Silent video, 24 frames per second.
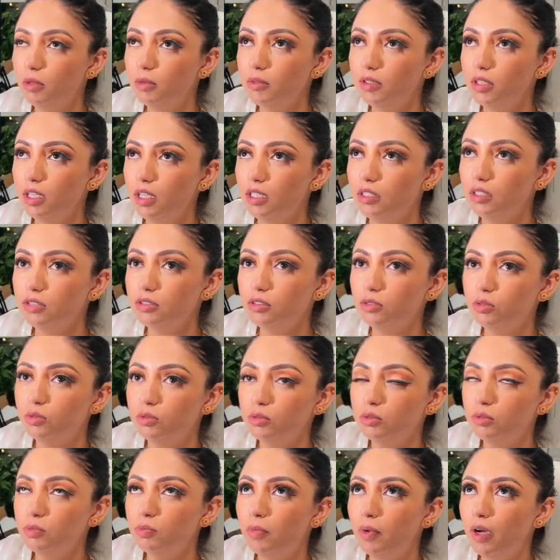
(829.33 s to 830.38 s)
बताया कि
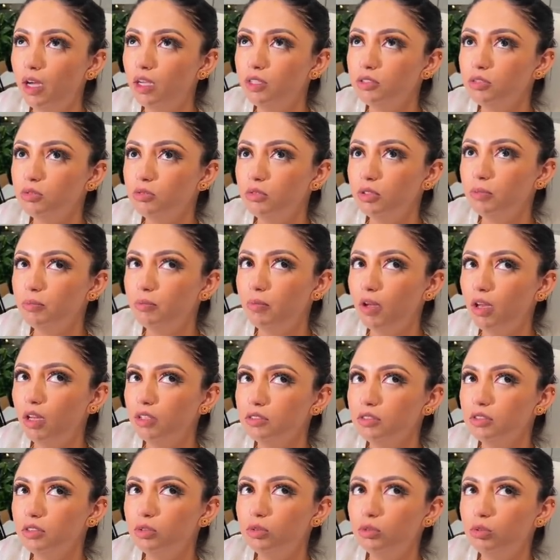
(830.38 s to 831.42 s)
कुकु पास हुआ
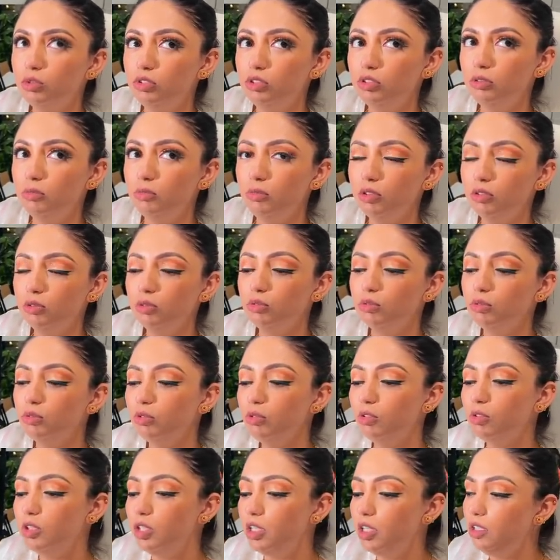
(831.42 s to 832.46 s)
पास की खुशी में कुकू
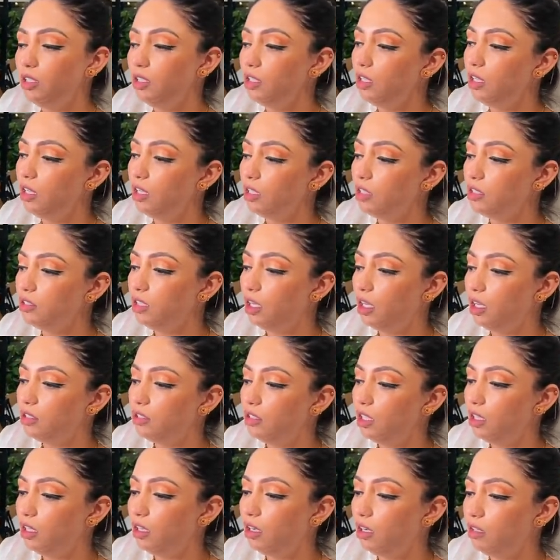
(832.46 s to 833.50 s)
को कहीं नहीं लेके जाया
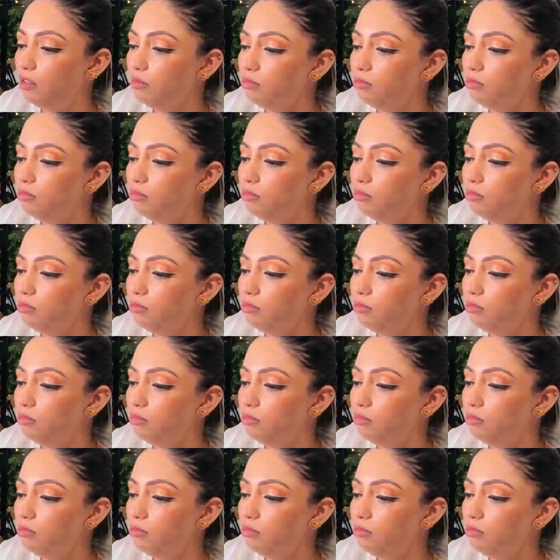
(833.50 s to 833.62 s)
जा रहा